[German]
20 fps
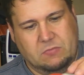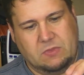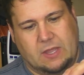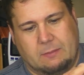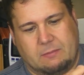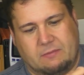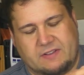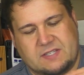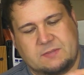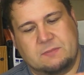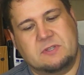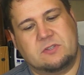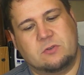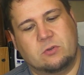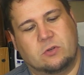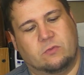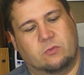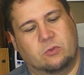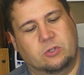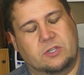Aber was mich
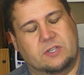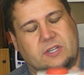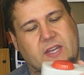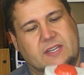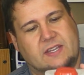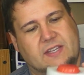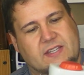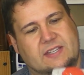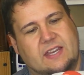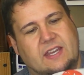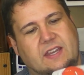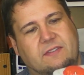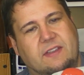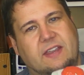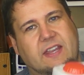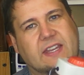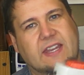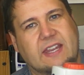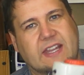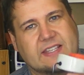so gewundert hat, das Ding
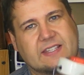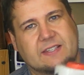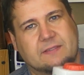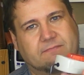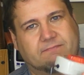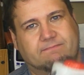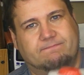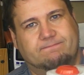wiegt nix.